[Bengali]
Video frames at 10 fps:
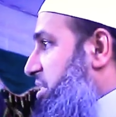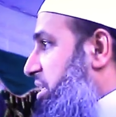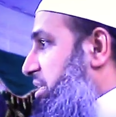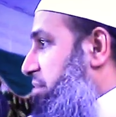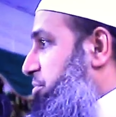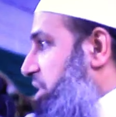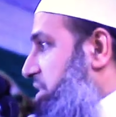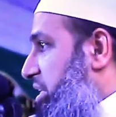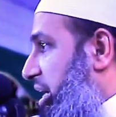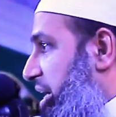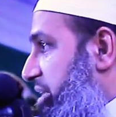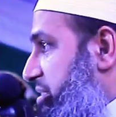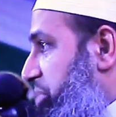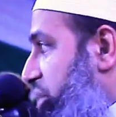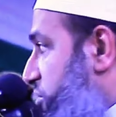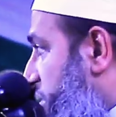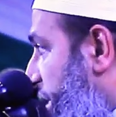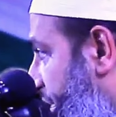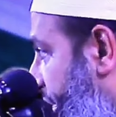ছেলেটার পকেটে রাখা আছে বারোশো টাকা